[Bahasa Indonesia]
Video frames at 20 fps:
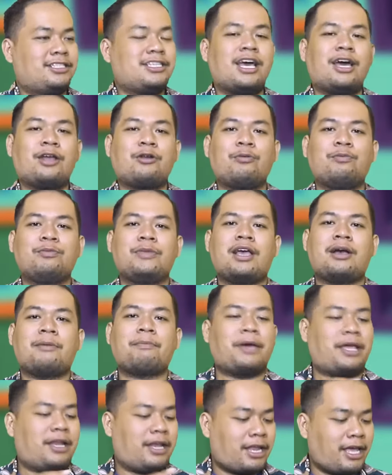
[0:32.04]
jarum
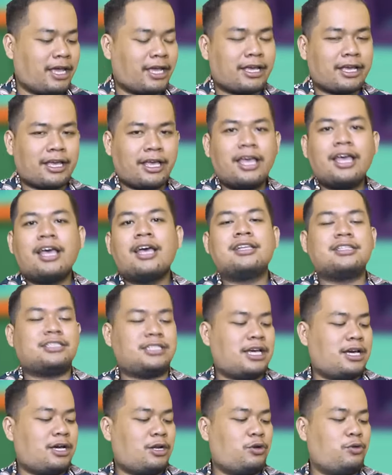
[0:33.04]
yang pendek
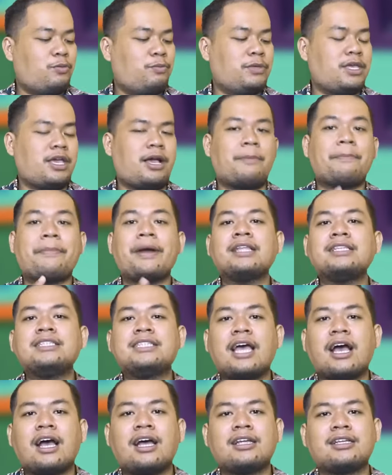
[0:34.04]
jarum yang
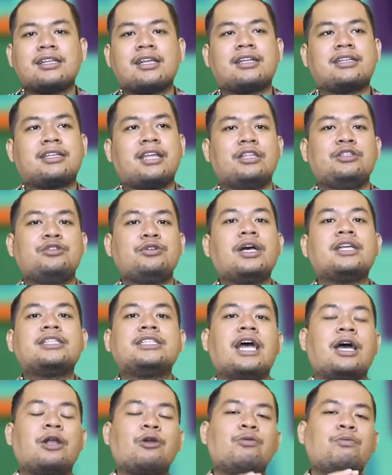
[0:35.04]
panjang dan juga
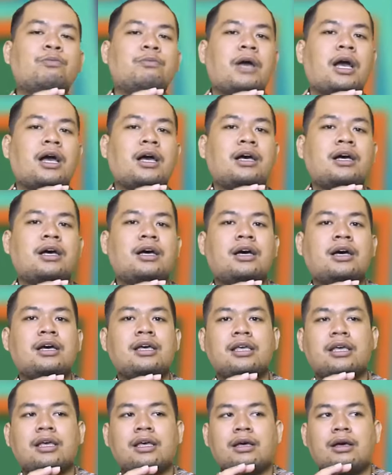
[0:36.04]
jarum
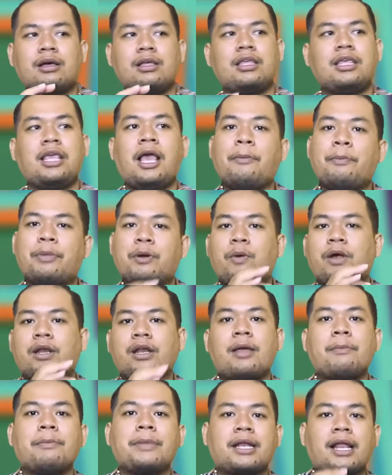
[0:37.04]
eh, yang
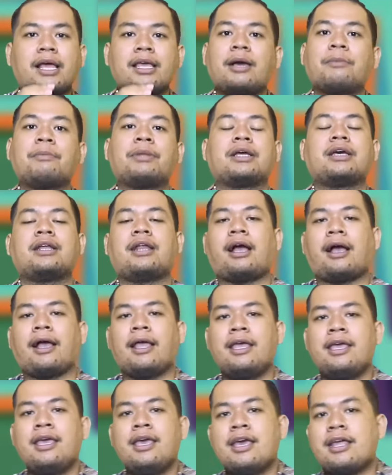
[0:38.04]
berwarna merah yang bergerak.
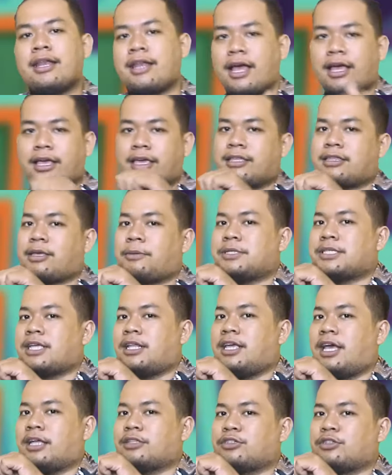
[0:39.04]
Nah, kita
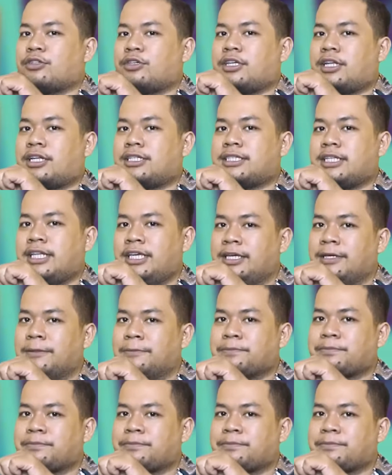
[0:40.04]
bisa lihat contohnya di sini.